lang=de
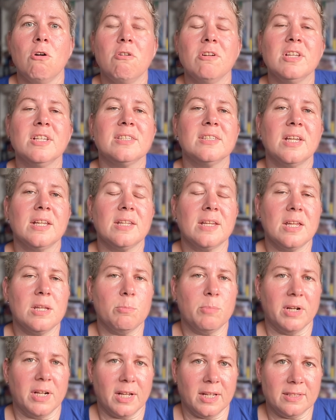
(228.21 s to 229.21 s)
Und es hat
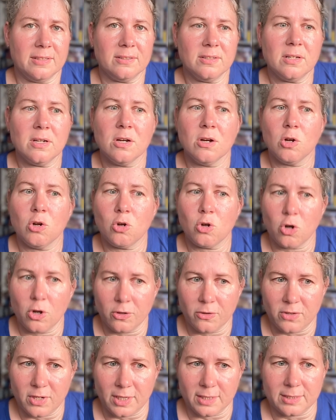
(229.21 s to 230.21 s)
eine begrenzte
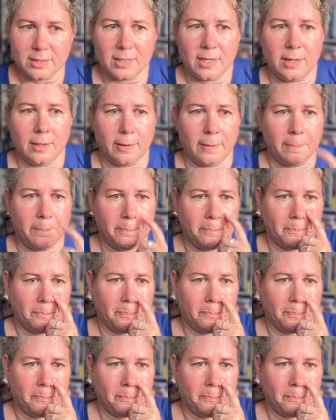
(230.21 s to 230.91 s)
Kontextlänge.